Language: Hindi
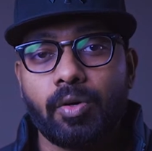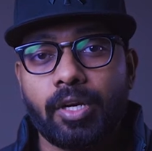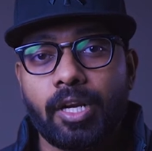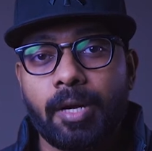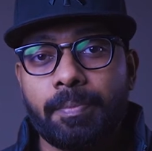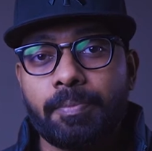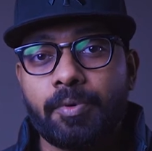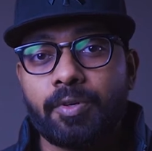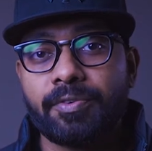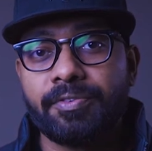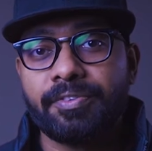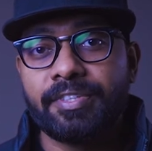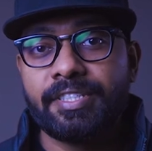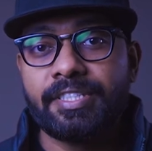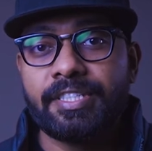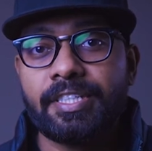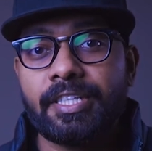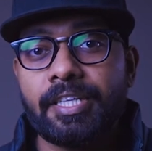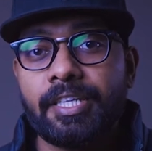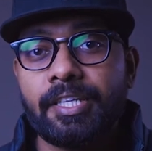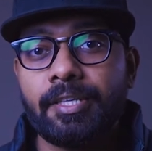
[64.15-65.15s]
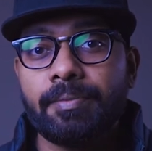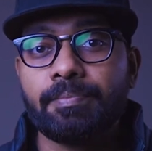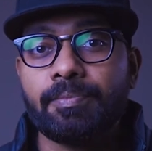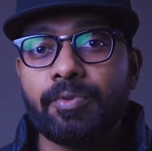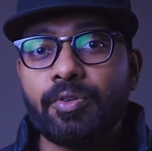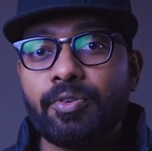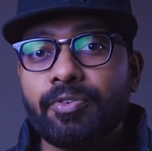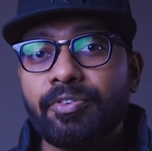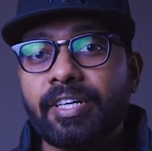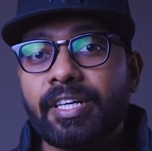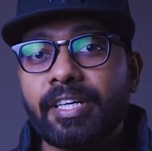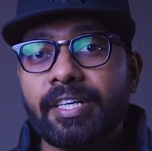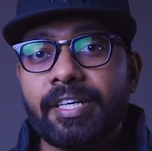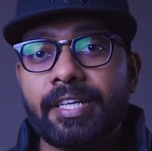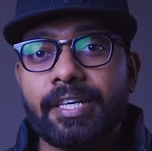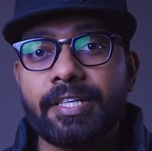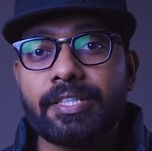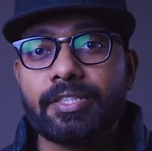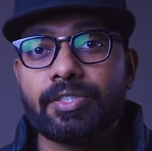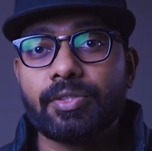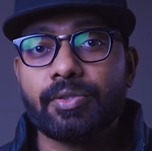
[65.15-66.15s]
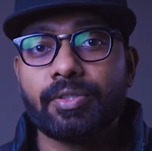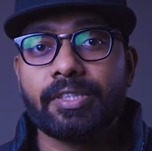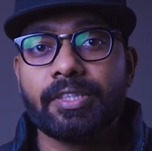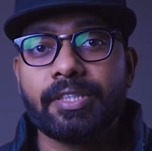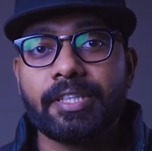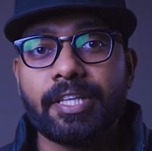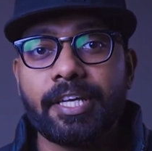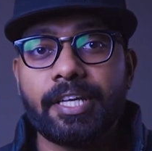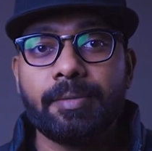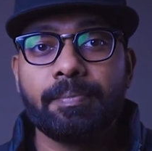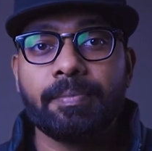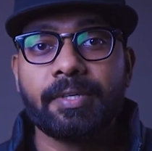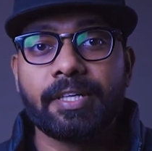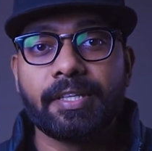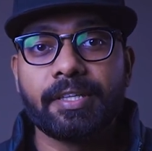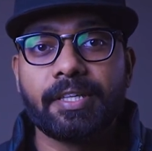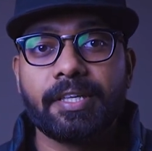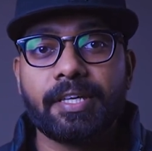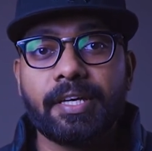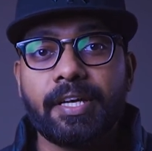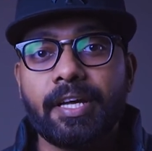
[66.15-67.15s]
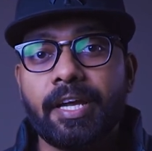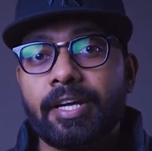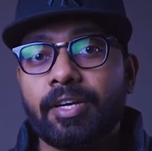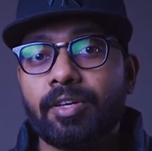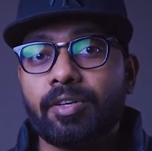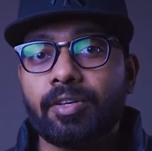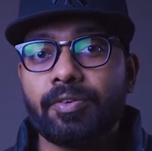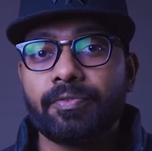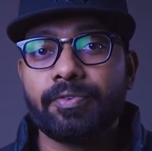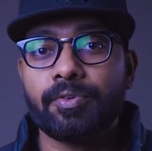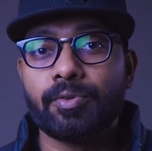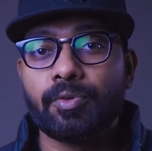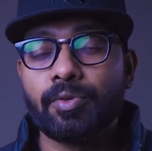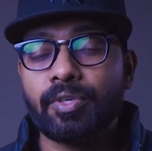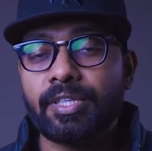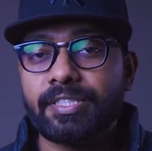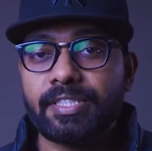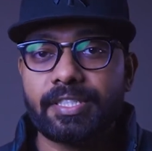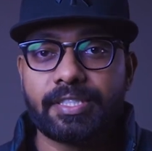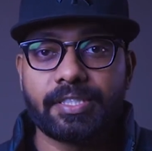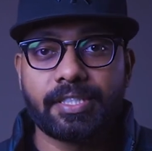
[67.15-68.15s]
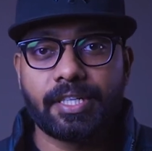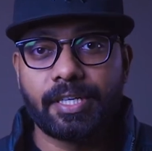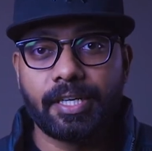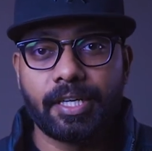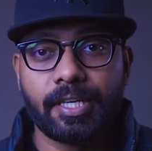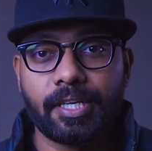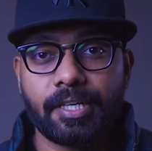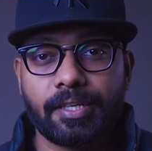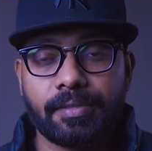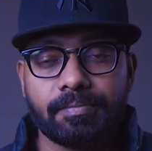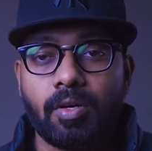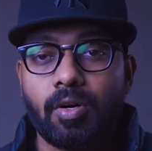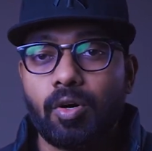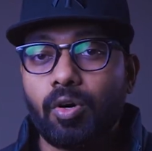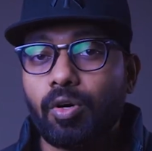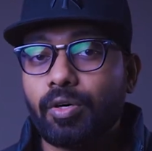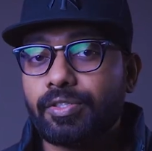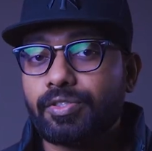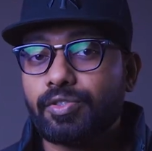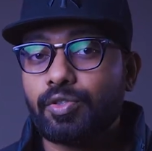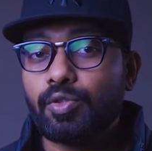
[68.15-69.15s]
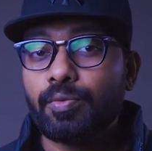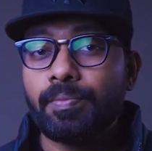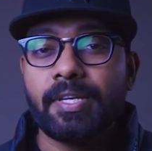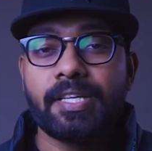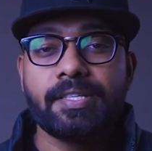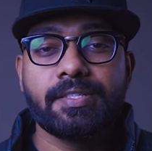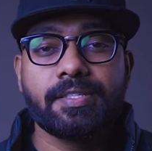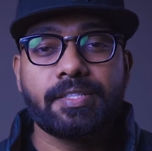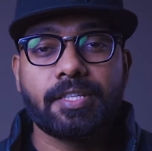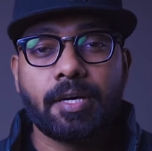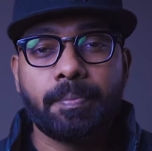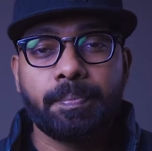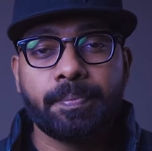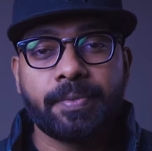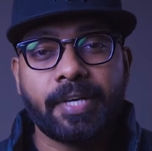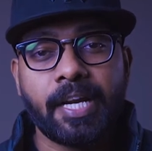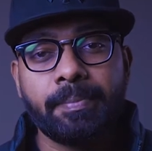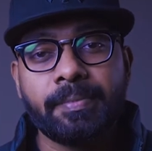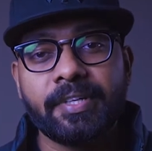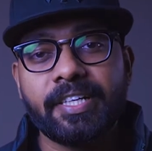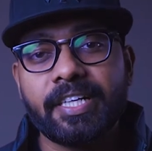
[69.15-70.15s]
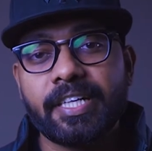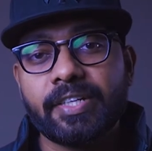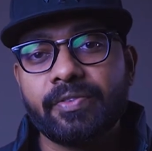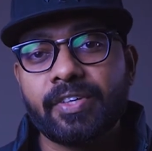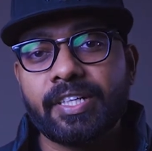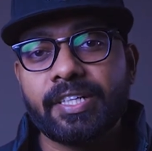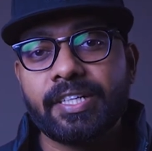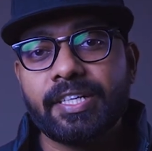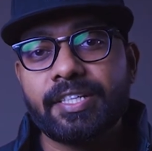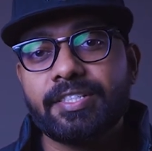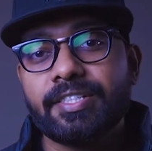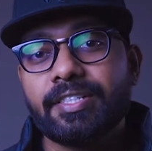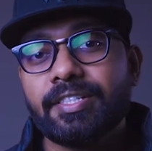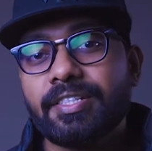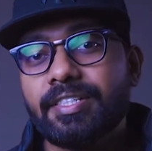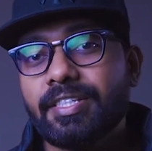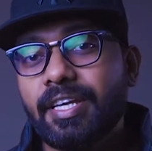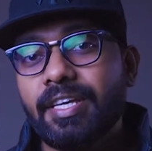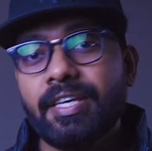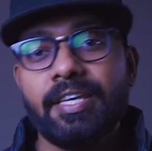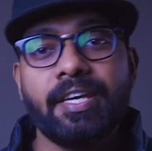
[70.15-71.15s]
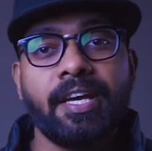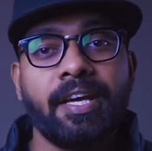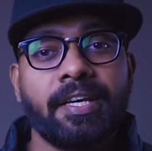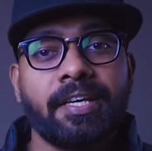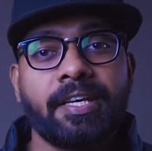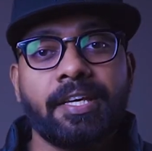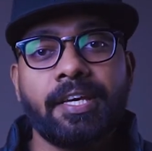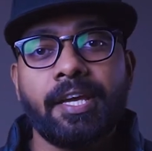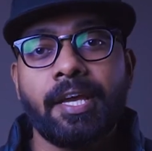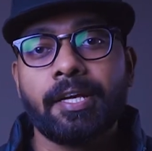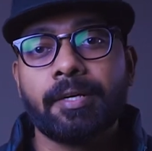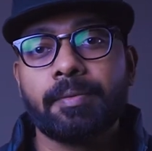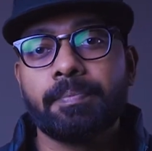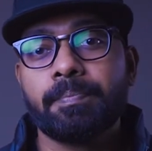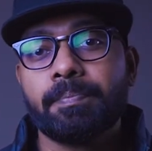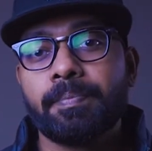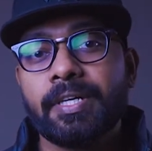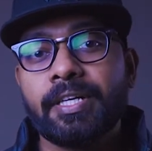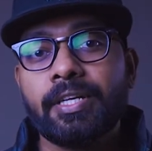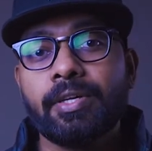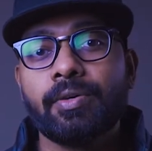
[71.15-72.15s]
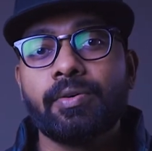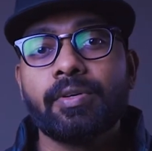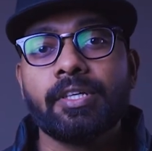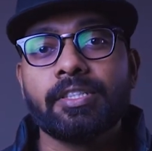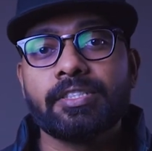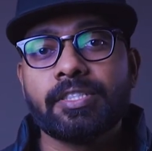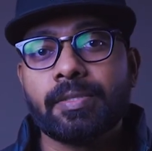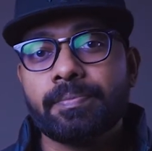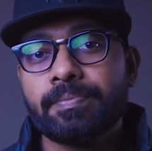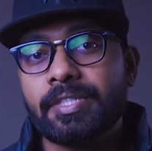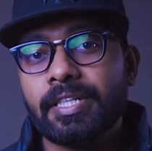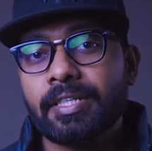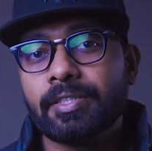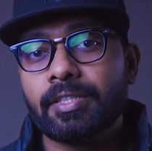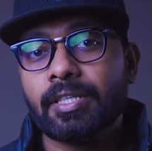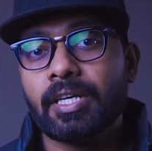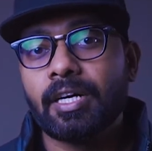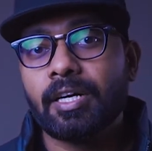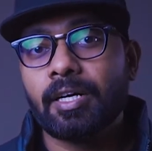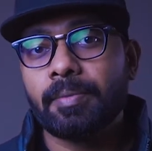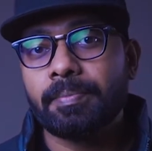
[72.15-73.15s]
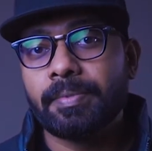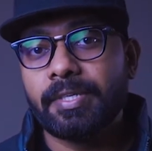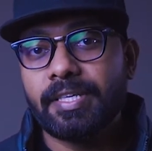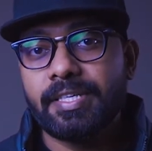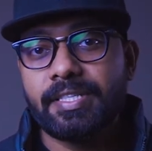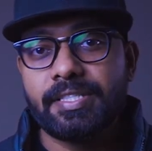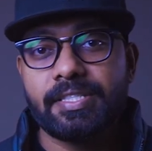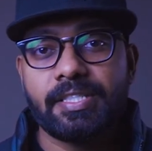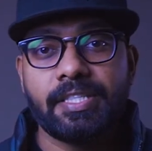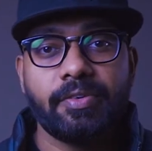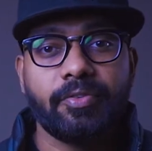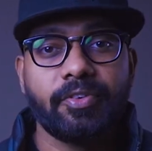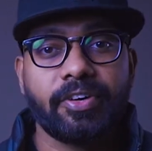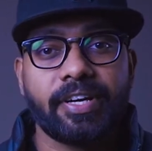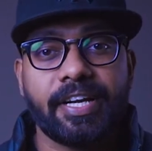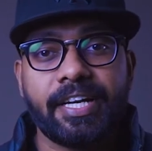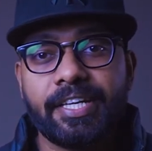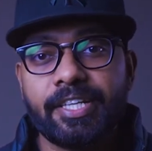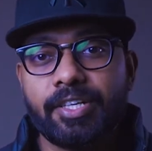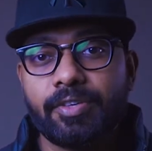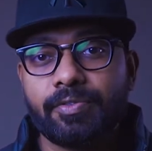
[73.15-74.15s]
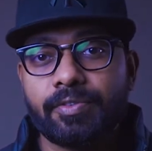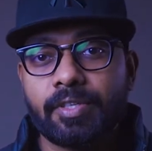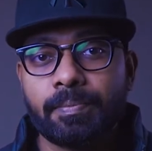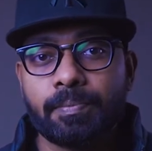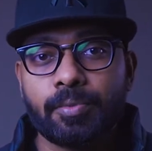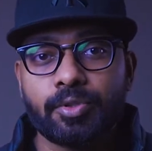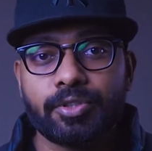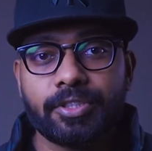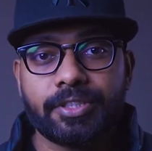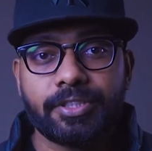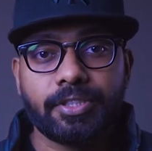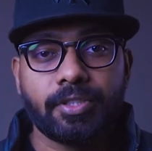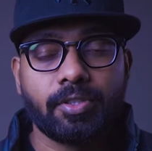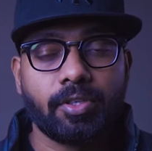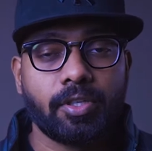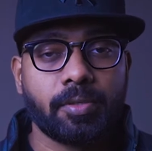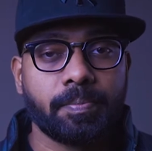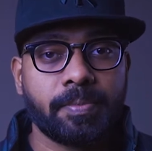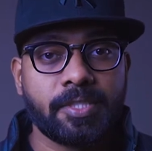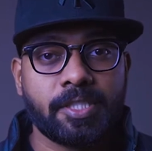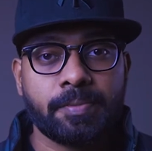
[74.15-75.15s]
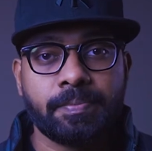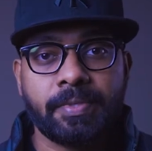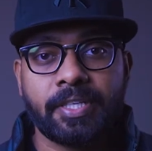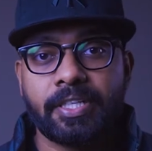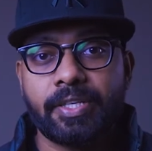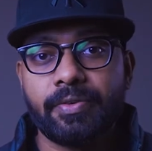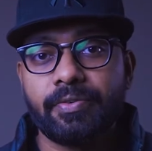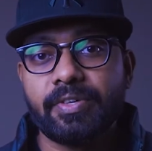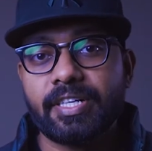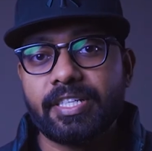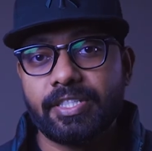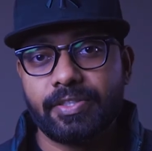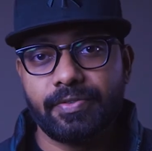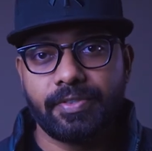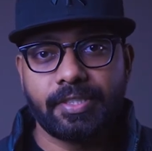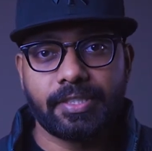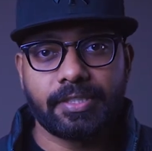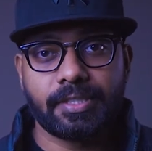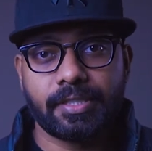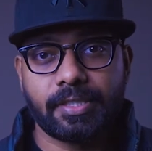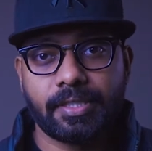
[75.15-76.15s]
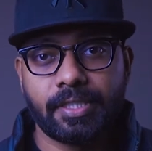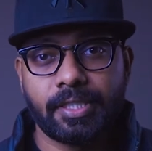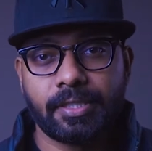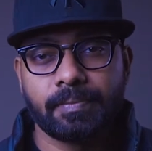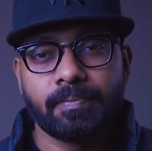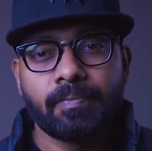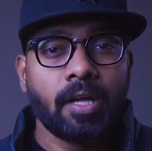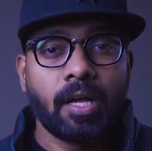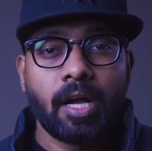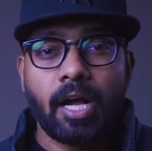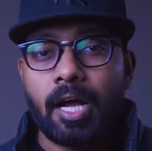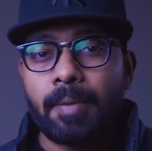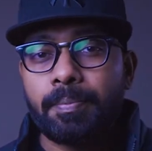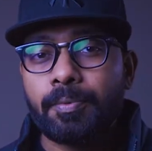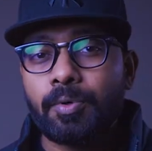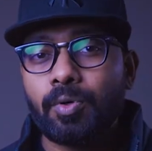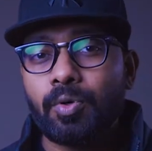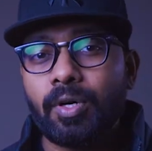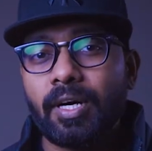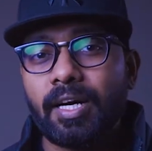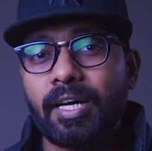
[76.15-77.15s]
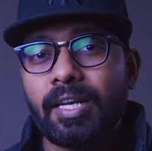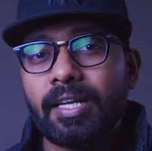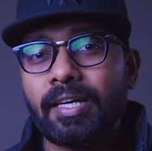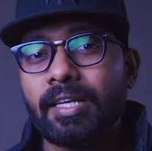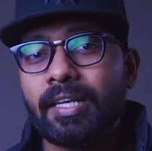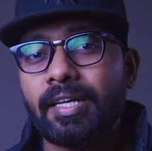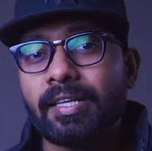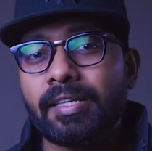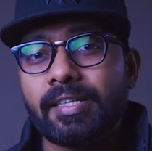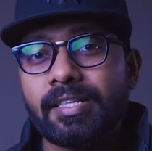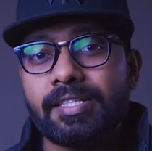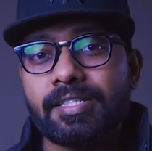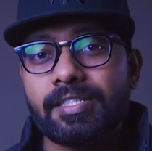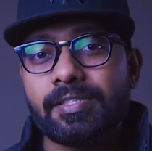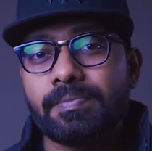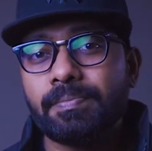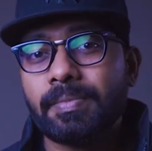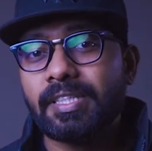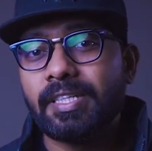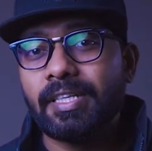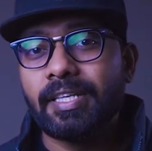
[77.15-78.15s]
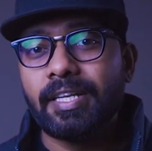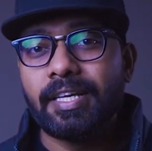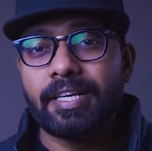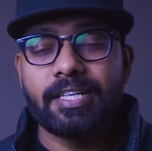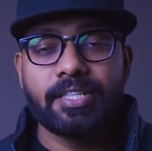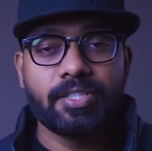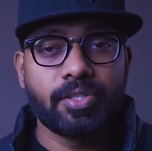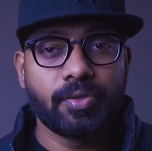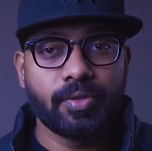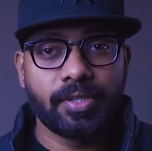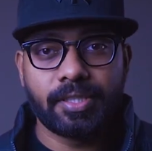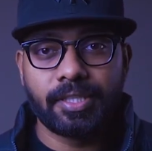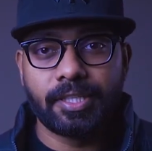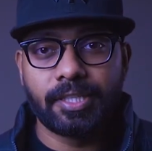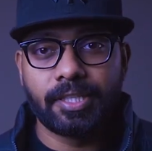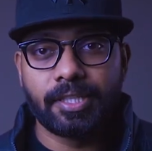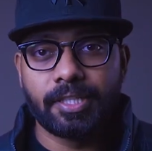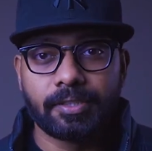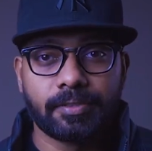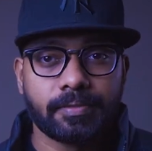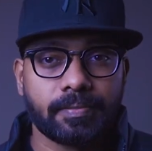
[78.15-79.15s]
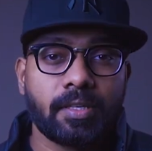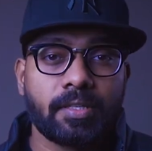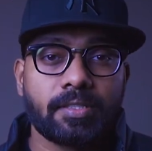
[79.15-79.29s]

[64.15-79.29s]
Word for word: और आपको फिजिकली मूव करने की जरूरत नहीं पड़ती है एंगल ऑफ व्यू को एडजस्ट करने के लिए और जूम लेंस का प्राइमरी एडवांटेज यही है कि एक पर्टिकुलर सब्जेक्ट का आप इजिली वैरायटी ऑफ कंपोजिशन और पर्सपेक्टिव अचीव कर सकते हैं आपको अलग अलग लेंस बदलने की जरूरत नहीं है